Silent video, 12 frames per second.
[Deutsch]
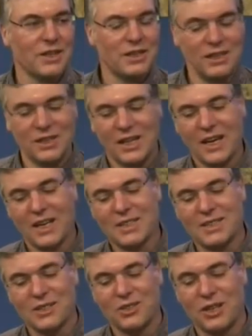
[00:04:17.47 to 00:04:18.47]
denn der
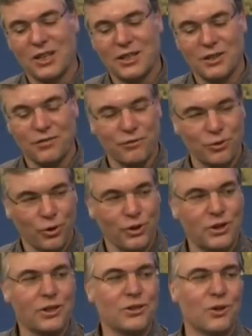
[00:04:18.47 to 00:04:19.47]
hat sich relativ
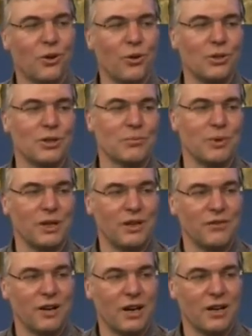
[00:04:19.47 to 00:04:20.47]
deutlich geäußert bei
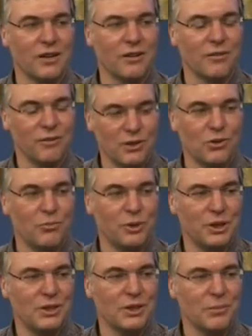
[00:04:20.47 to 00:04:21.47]
der Frage, wer soll
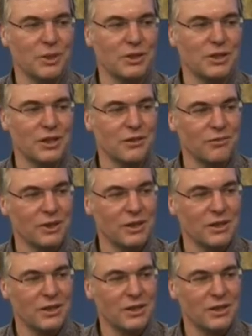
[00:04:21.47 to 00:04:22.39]
Ministerpräsidentin werden.